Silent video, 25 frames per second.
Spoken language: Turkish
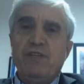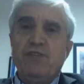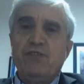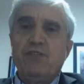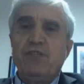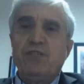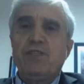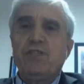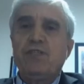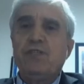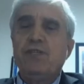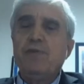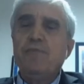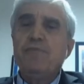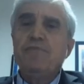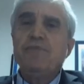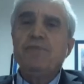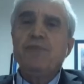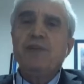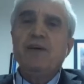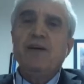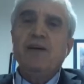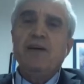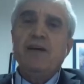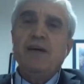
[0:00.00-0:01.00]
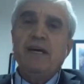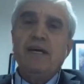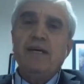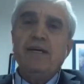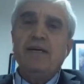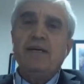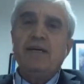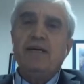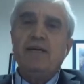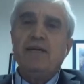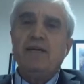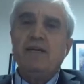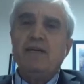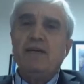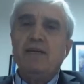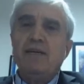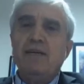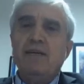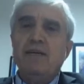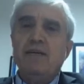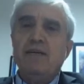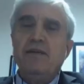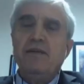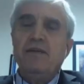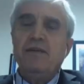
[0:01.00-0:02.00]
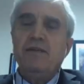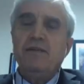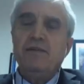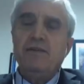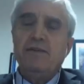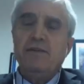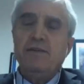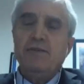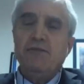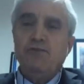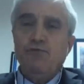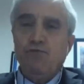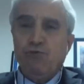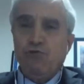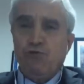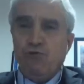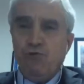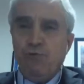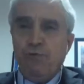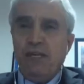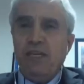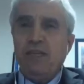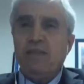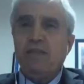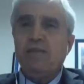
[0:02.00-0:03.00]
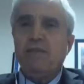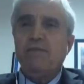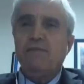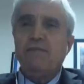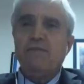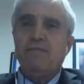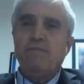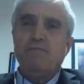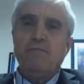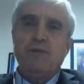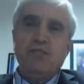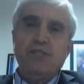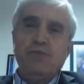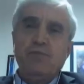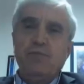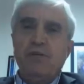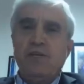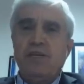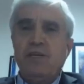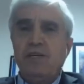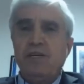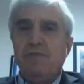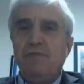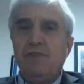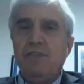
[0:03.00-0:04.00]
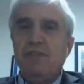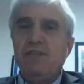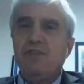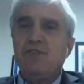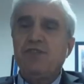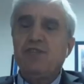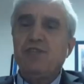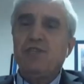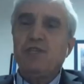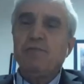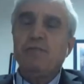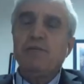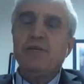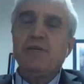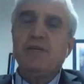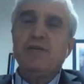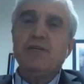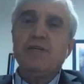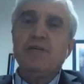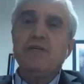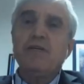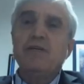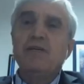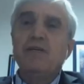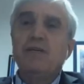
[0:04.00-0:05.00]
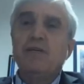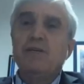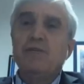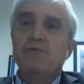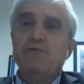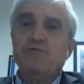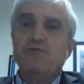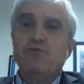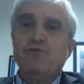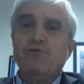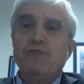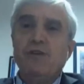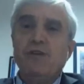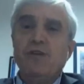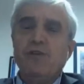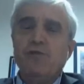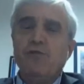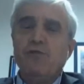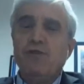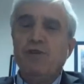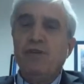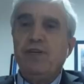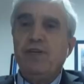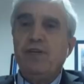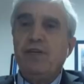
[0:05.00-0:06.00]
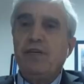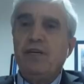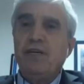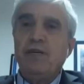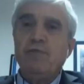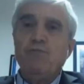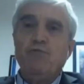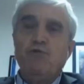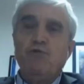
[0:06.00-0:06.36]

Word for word: çıktı. Her ne kadar yeni e, hükümet, Başbakanı ve Dışişleri Bakanı Türkiye'ye yönelik hem